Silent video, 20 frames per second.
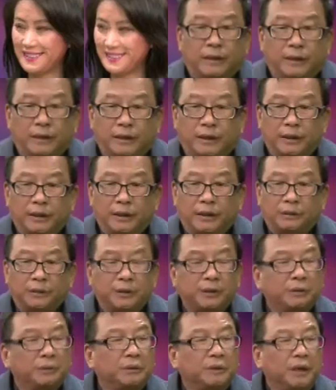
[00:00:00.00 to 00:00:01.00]
人的是
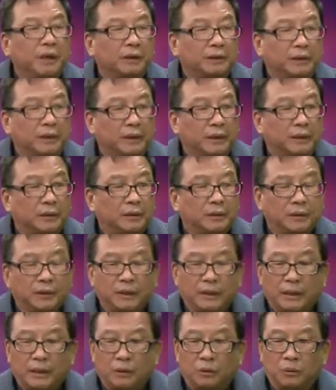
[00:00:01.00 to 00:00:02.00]
最重要的，所
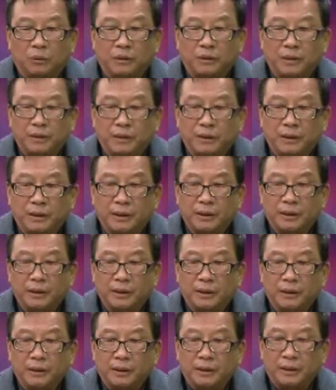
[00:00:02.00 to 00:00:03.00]
以呢，我今天
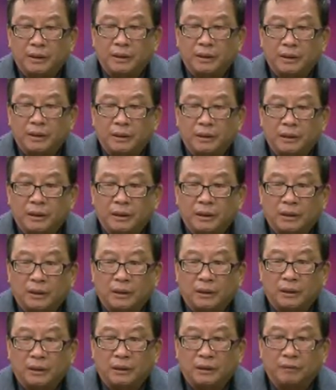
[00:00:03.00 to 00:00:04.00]
呢，
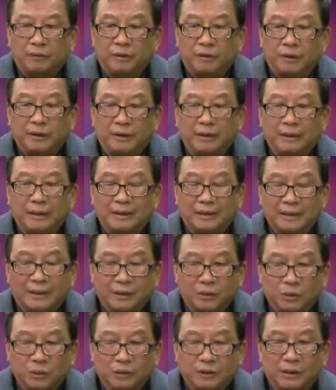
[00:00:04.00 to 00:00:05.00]
呃，因为大家
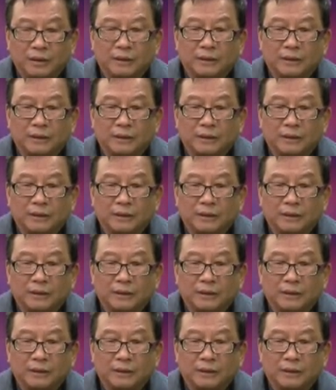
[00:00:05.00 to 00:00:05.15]
做这